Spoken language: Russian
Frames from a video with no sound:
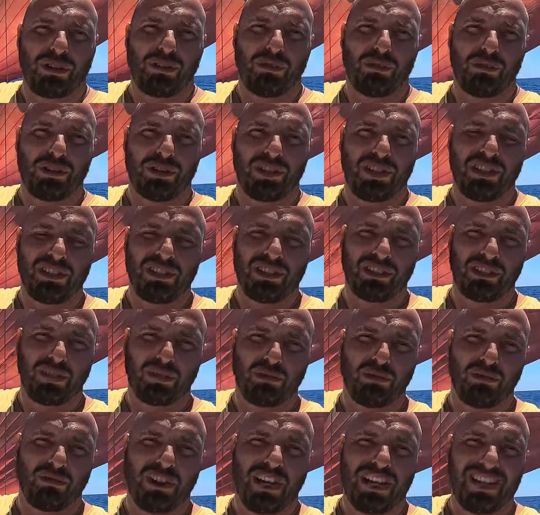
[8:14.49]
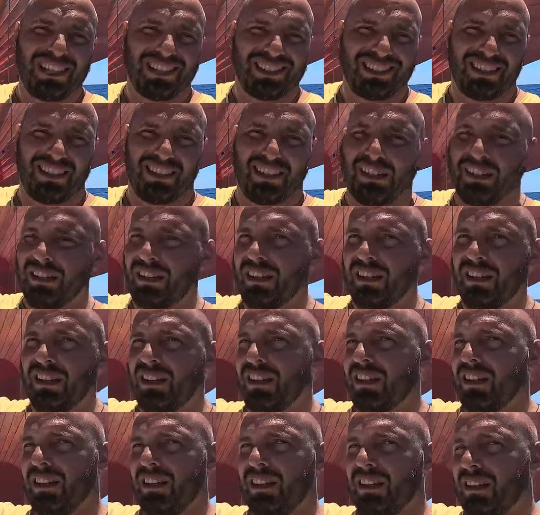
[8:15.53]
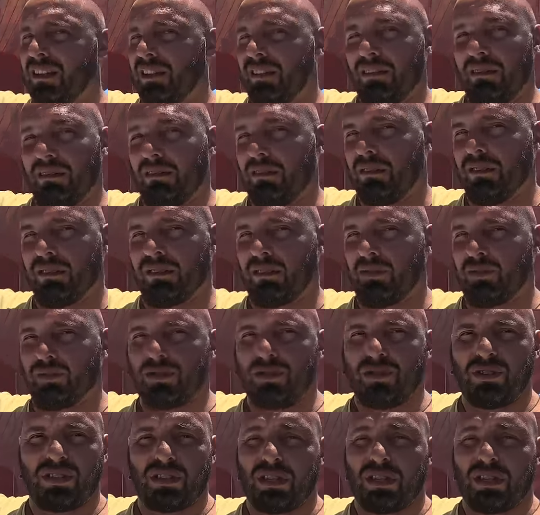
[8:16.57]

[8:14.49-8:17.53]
и легкий не надувается, это очень